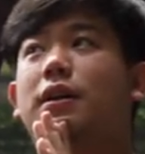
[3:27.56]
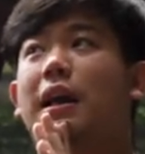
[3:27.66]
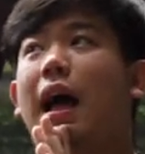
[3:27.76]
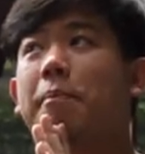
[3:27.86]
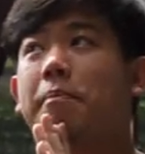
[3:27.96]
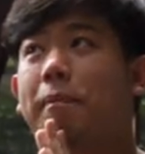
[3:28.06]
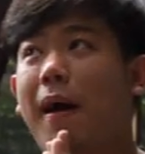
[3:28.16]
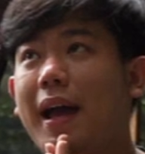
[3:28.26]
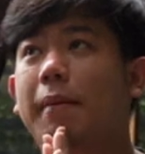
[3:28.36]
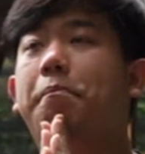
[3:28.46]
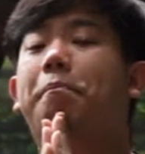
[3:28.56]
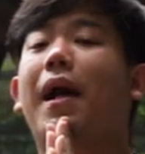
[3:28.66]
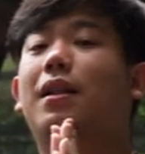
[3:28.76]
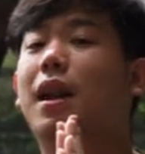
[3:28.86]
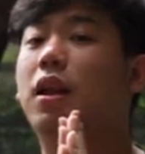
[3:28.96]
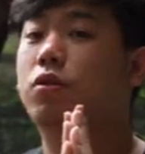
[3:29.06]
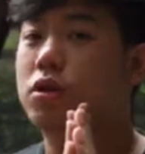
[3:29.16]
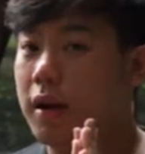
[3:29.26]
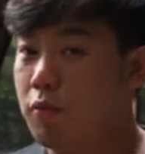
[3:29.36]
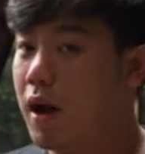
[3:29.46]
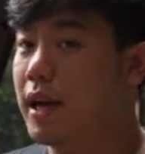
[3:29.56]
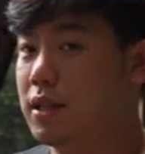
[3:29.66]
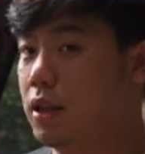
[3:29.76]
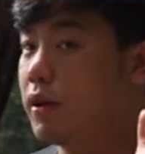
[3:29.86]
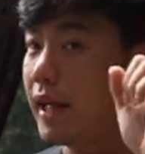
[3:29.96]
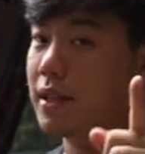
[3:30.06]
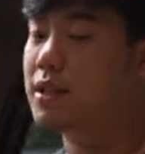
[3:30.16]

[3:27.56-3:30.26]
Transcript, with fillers: sampai 400.000 guys itu rate